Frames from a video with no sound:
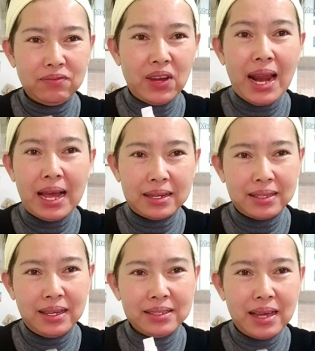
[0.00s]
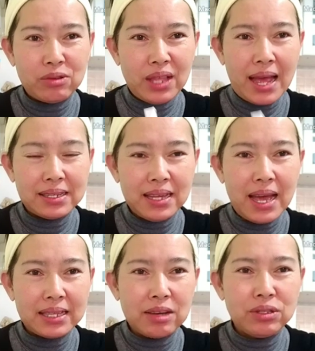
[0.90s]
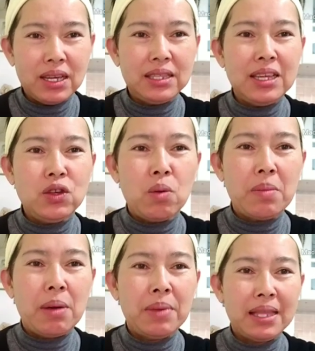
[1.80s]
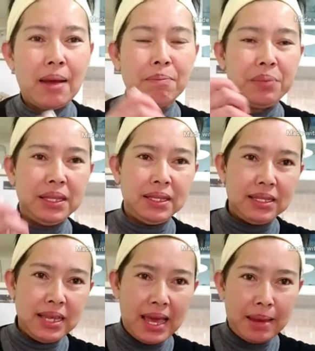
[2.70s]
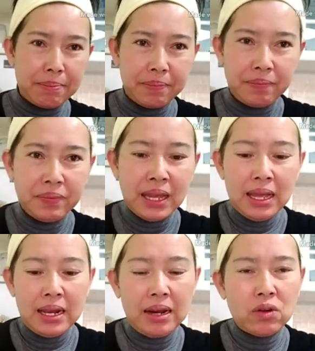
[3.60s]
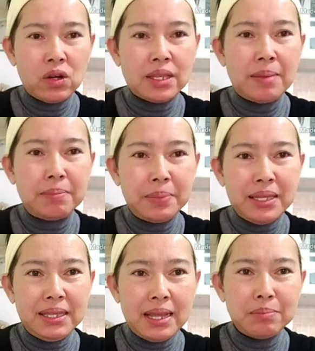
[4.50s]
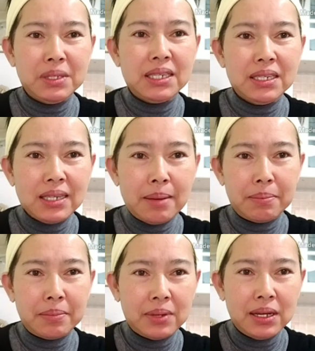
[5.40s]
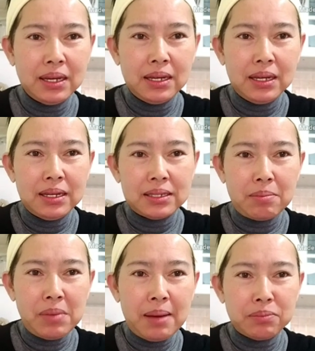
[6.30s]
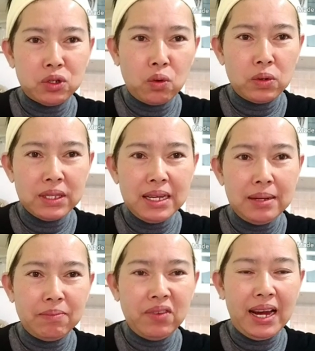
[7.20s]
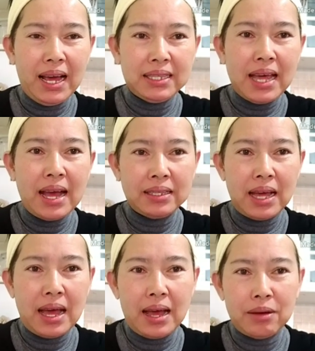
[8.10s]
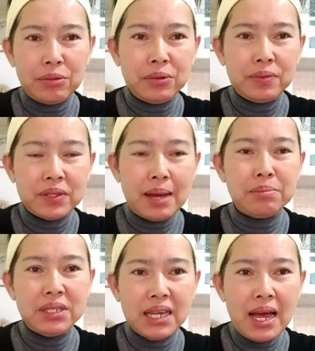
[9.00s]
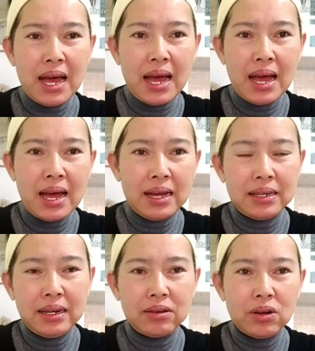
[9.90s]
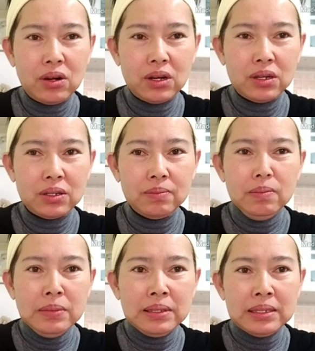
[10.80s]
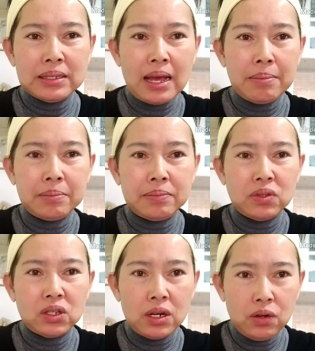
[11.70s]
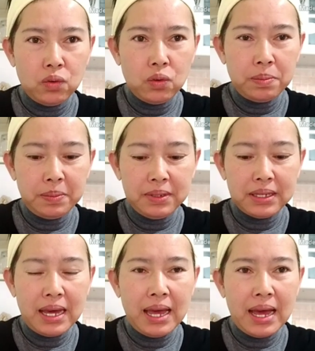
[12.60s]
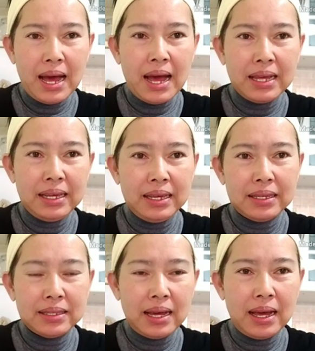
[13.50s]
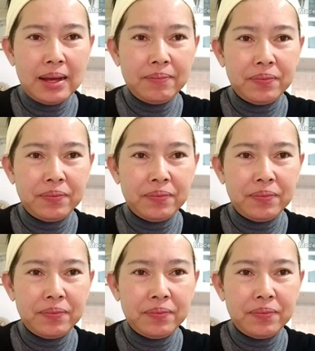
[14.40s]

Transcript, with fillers: ฝรั่งนะชาวต่างชาติเขาจะนิยมเอามาทำเป็นแยมแล้วก็ทำเป็นน้ำเชื่อมสำหรับชงดื่มเวลาหน้าหนาวทำชาแล้วก็ทำสลูปแก้ไอนะคะ